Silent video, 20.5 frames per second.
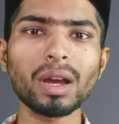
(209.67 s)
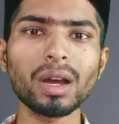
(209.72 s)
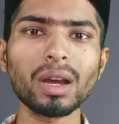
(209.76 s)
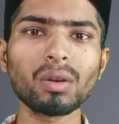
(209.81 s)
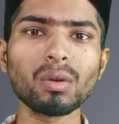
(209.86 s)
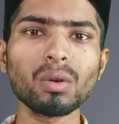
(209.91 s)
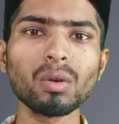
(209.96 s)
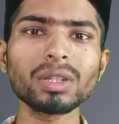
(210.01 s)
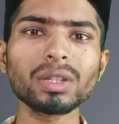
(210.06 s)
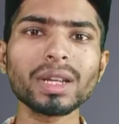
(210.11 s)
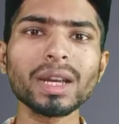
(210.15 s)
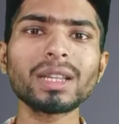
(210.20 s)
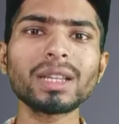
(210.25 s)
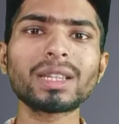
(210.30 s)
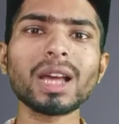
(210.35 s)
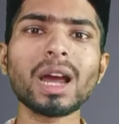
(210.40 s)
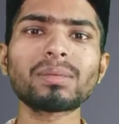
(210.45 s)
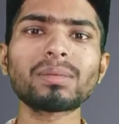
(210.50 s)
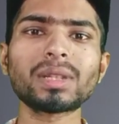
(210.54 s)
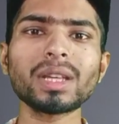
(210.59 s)
रोज़ के
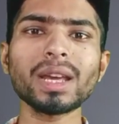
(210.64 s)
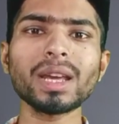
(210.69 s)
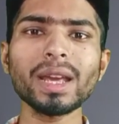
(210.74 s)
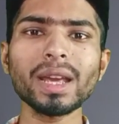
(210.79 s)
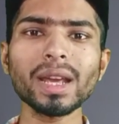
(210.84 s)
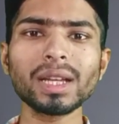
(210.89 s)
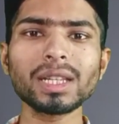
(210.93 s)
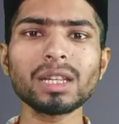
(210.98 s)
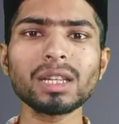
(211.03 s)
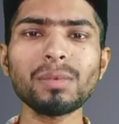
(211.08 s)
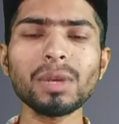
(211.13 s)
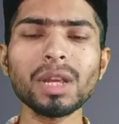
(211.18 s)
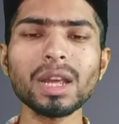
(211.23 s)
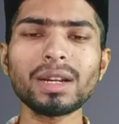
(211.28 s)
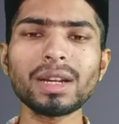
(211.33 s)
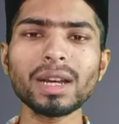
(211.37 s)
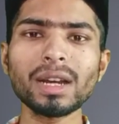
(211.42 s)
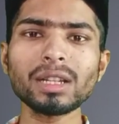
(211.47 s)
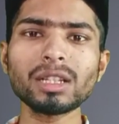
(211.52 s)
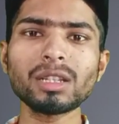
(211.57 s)
हिसाब से एक जी बी
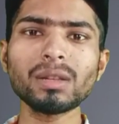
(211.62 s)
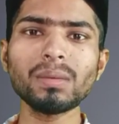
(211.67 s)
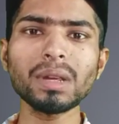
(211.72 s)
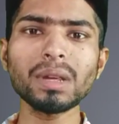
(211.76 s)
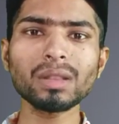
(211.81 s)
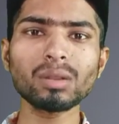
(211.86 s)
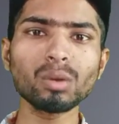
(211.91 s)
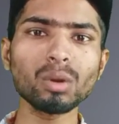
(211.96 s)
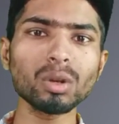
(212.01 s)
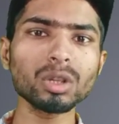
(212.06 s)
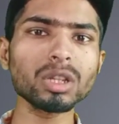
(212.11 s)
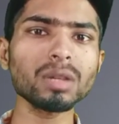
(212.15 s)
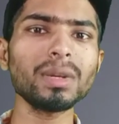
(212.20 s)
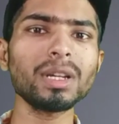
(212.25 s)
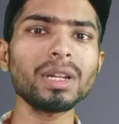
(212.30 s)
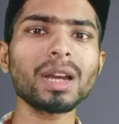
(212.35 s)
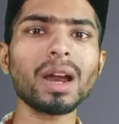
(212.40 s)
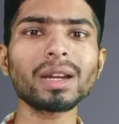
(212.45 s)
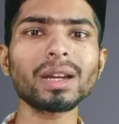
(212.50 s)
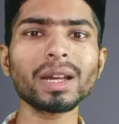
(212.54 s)
डेढ़ जी बी या दो जी बी
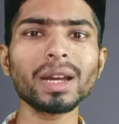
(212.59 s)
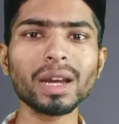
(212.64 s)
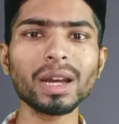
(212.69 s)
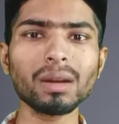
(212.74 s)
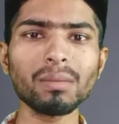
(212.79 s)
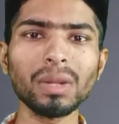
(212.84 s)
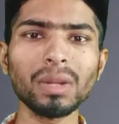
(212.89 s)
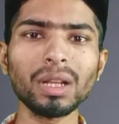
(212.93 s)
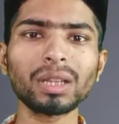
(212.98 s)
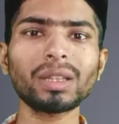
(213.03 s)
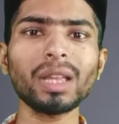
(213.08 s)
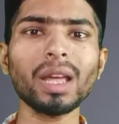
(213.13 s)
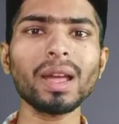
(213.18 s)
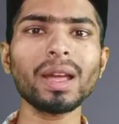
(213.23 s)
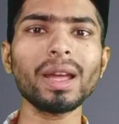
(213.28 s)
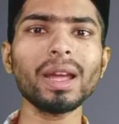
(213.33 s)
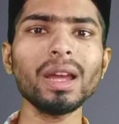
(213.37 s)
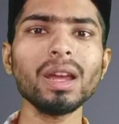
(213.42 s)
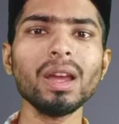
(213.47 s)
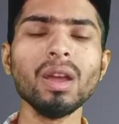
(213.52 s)
डाटा अगर मिलता
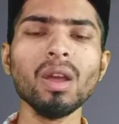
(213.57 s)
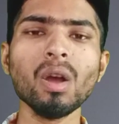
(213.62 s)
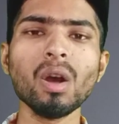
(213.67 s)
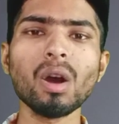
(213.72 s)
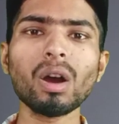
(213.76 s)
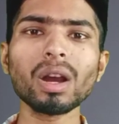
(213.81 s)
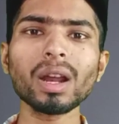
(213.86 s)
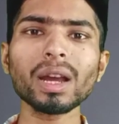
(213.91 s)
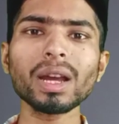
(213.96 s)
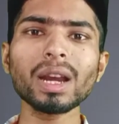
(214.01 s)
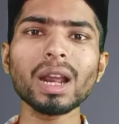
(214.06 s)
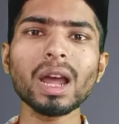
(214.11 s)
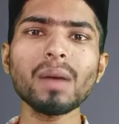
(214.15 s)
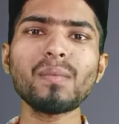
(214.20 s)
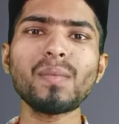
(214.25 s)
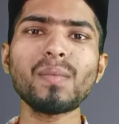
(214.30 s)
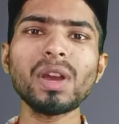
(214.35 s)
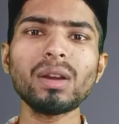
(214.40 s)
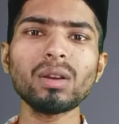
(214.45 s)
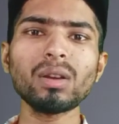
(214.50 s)
है और अगर
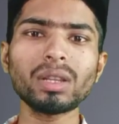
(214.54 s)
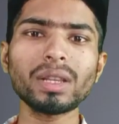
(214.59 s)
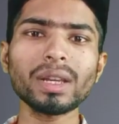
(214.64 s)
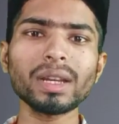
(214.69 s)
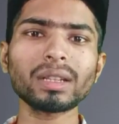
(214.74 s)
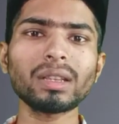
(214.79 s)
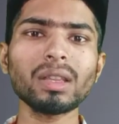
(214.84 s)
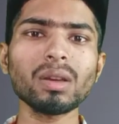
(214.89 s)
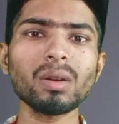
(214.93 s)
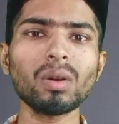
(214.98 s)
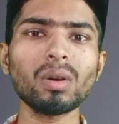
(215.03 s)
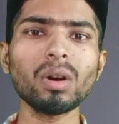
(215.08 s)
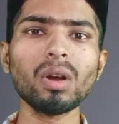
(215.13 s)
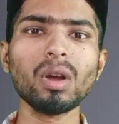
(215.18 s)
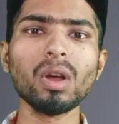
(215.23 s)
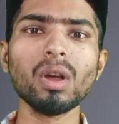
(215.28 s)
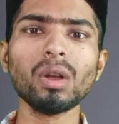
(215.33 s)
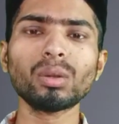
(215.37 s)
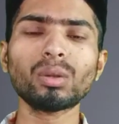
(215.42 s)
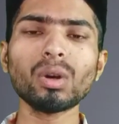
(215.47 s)
आप वीडियो देखते हो
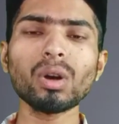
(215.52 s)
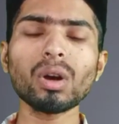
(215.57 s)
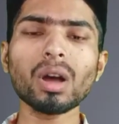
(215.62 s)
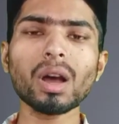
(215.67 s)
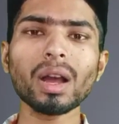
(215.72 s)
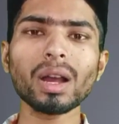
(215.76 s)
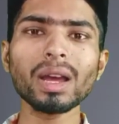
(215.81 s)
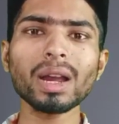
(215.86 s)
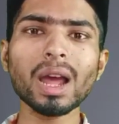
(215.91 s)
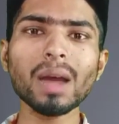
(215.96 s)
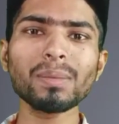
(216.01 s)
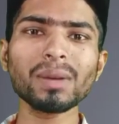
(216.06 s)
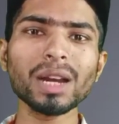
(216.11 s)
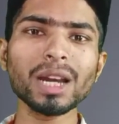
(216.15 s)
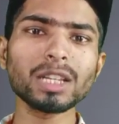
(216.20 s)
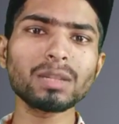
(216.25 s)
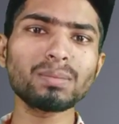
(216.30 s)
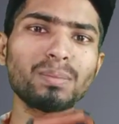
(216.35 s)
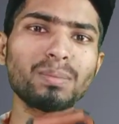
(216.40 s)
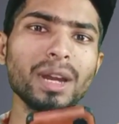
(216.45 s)
तो अगर
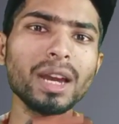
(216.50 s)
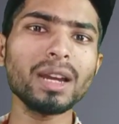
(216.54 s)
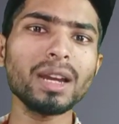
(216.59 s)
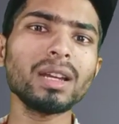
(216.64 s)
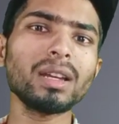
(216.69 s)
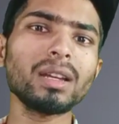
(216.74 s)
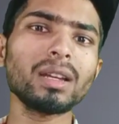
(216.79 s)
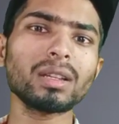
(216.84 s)
आपका स्पीड